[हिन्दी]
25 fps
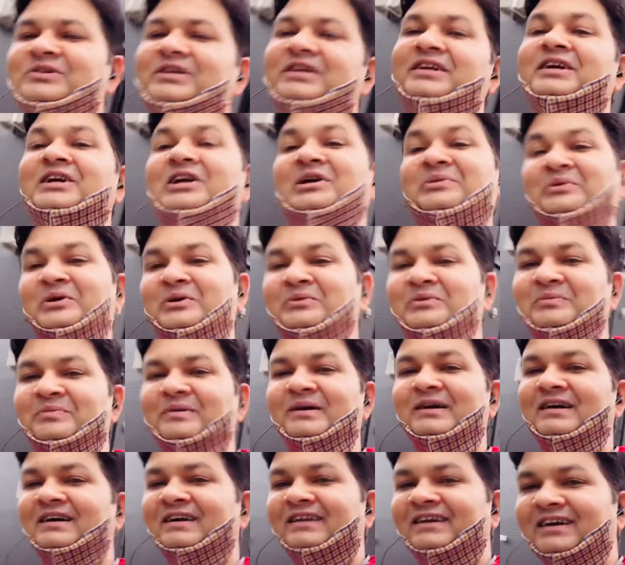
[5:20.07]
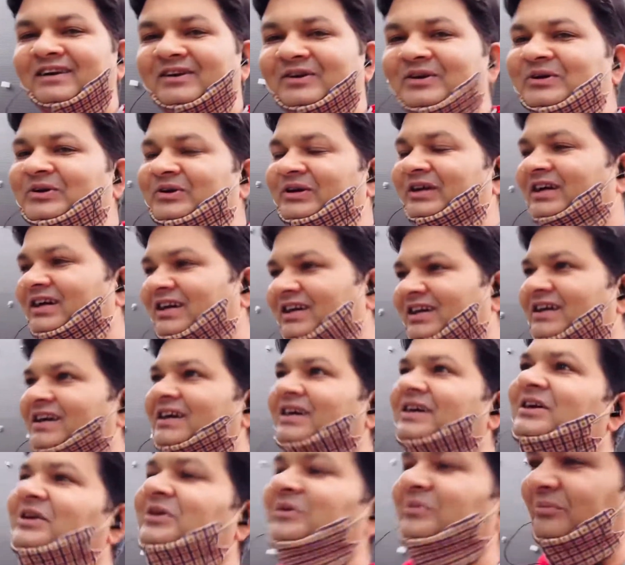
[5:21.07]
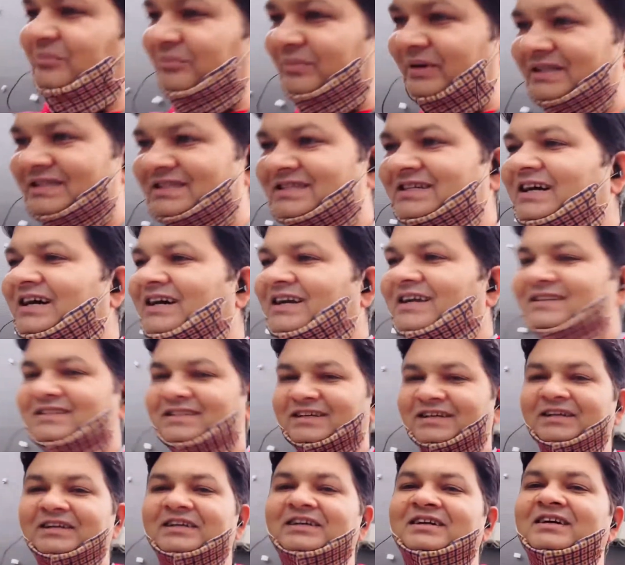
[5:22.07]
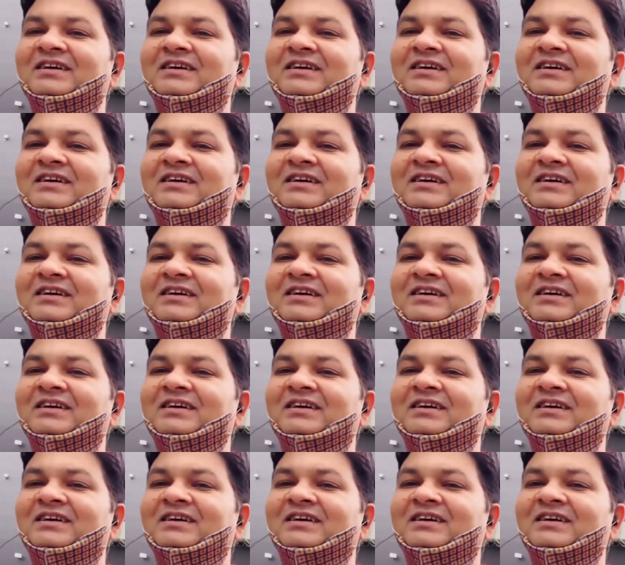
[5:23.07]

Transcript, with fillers: वहीं एयरपोर्ट में पकड़ लिया लोगों ने बच्चे आ रहे थे